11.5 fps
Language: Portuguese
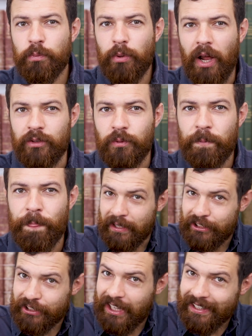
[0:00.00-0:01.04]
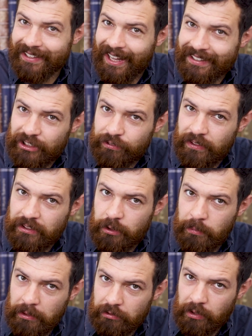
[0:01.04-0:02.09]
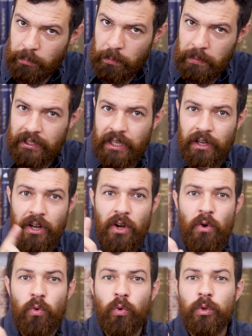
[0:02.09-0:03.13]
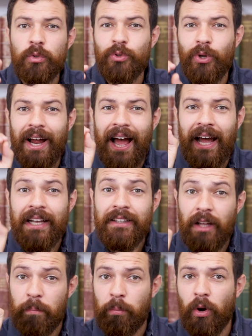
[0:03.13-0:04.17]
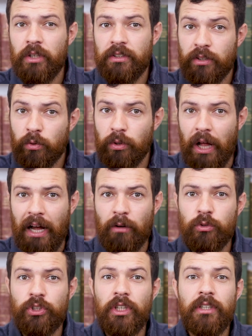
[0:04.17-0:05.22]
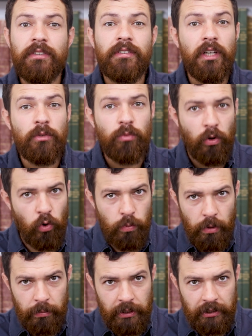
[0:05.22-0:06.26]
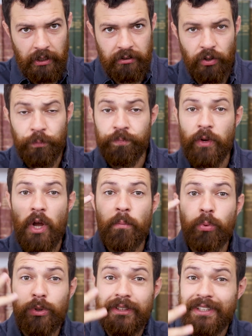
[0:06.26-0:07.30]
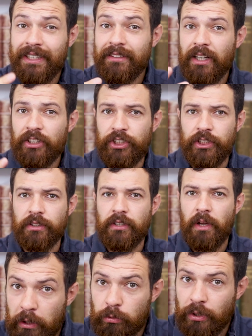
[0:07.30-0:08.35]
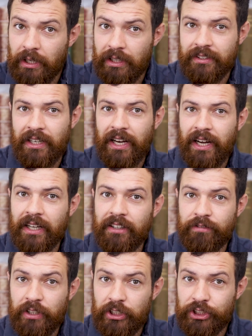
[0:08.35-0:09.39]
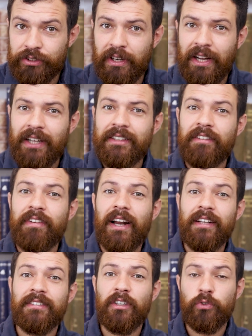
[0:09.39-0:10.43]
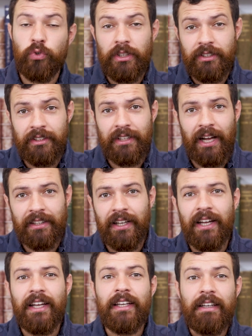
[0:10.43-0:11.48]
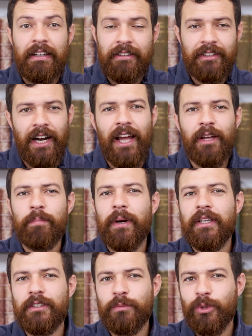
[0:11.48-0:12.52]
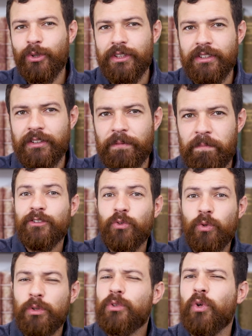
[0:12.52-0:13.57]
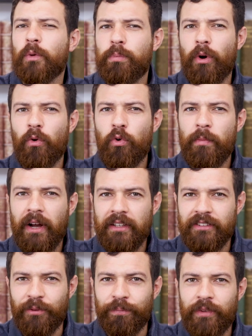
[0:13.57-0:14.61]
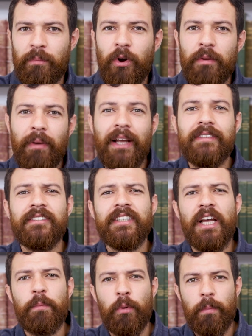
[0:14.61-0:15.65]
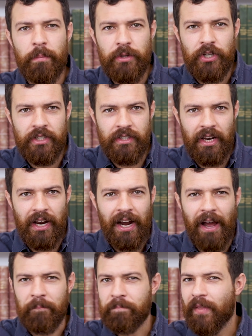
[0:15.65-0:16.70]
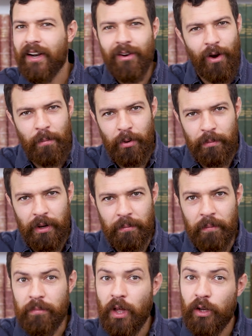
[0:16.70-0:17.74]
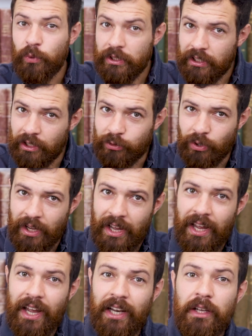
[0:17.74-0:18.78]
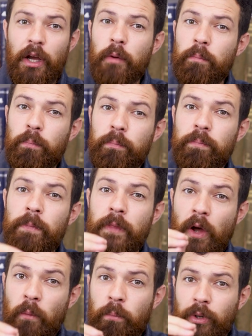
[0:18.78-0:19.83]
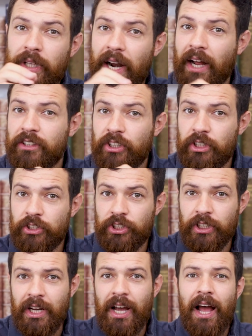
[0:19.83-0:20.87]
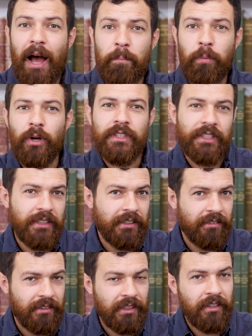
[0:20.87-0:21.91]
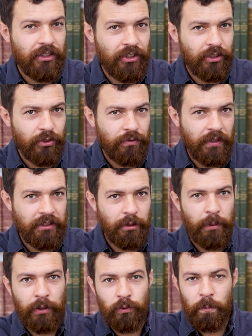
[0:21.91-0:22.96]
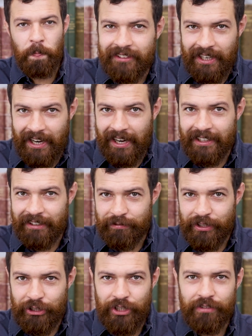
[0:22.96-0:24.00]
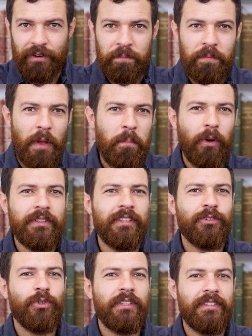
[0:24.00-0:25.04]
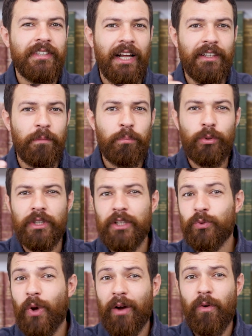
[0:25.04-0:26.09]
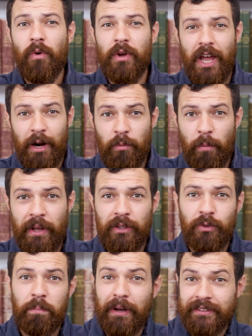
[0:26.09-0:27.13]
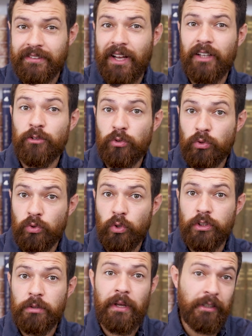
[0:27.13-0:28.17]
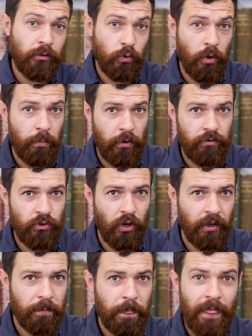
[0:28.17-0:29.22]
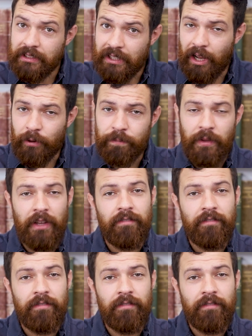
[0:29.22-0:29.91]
estipulado. A partir da data de vencimento da PPD, o condutor ainda pode circular utilizando-a como habilitação por 30 dias, período em que a CNH é definitiva deverá ser solicitada e entregue para esse motorista. Caso o condutor, por alguma razão, demore mais tempo para pedir a CNH, não há problema. No entanto, ele não poderá dirigir após esses 30 dias do vencimento. A CNH definitiva pode ser solicitada, portanto, a qualquer momento passados os 12 meses com a provisória. Mas claro,